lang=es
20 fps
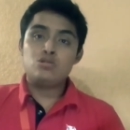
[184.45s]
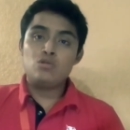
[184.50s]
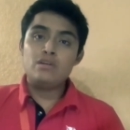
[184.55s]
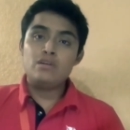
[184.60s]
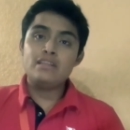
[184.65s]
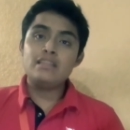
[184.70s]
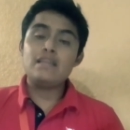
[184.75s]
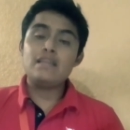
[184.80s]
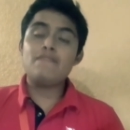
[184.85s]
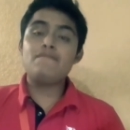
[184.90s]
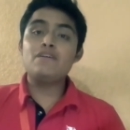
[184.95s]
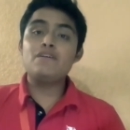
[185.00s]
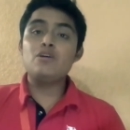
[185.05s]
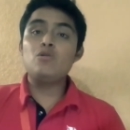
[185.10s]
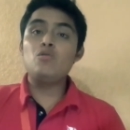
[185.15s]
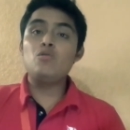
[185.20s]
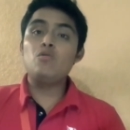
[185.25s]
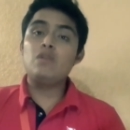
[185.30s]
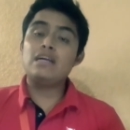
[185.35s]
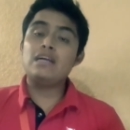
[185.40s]
Su linda
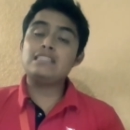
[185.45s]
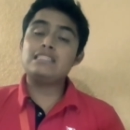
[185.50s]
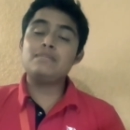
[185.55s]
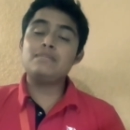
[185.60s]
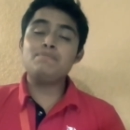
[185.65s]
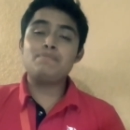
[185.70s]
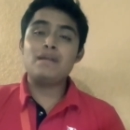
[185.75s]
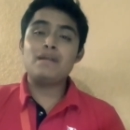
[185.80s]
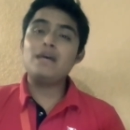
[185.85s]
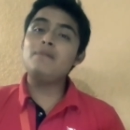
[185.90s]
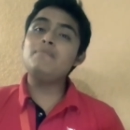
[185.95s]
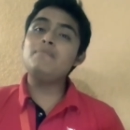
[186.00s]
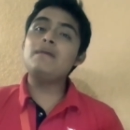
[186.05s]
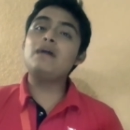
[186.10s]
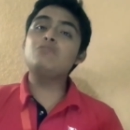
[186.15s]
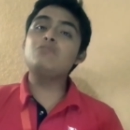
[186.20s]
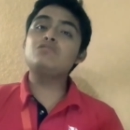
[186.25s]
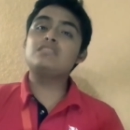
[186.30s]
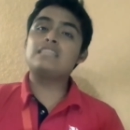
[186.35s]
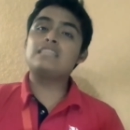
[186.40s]
figura siempre
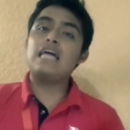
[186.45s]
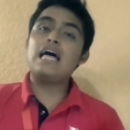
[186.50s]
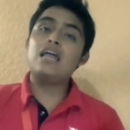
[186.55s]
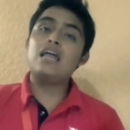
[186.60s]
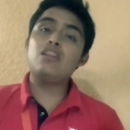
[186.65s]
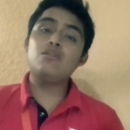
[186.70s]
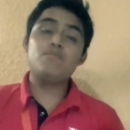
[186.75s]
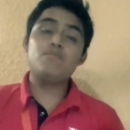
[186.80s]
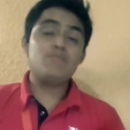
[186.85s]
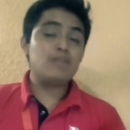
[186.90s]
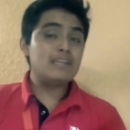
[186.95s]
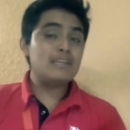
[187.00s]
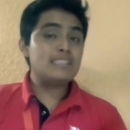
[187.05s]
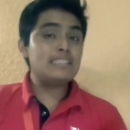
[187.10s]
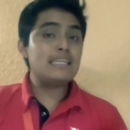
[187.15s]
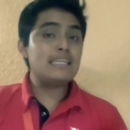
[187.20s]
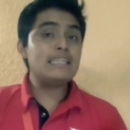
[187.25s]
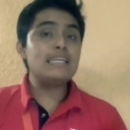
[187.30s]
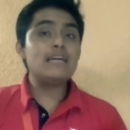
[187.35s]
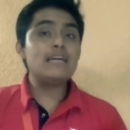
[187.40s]
me ha gustado
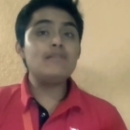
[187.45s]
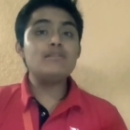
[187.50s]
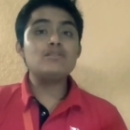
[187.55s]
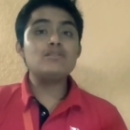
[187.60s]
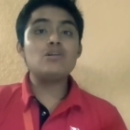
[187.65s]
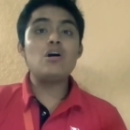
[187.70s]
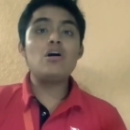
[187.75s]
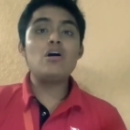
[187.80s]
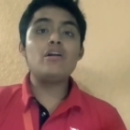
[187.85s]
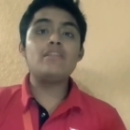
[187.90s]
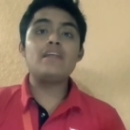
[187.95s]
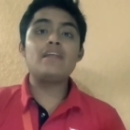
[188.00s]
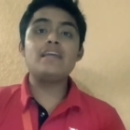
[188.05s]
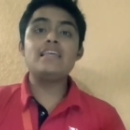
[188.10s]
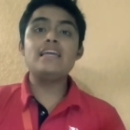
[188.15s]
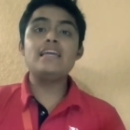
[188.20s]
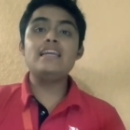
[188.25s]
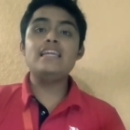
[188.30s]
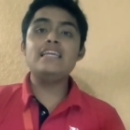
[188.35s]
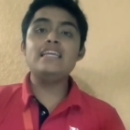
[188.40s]
Pues ella no es gorda,
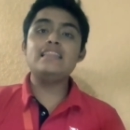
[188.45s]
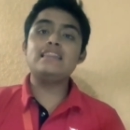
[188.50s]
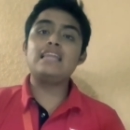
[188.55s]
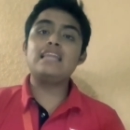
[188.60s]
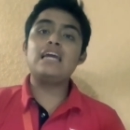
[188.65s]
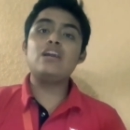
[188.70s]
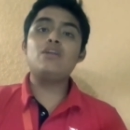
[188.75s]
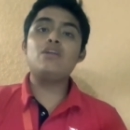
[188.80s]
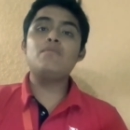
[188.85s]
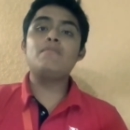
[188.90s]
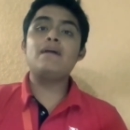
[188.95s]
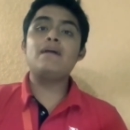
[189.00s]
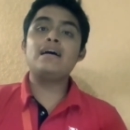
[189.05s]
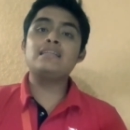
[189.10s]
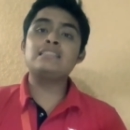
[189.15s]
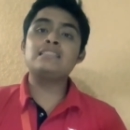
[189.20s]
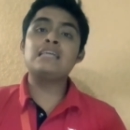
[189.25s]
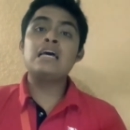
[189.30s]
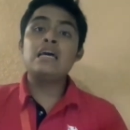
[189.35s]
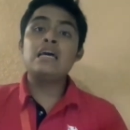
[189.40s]
llenita nomás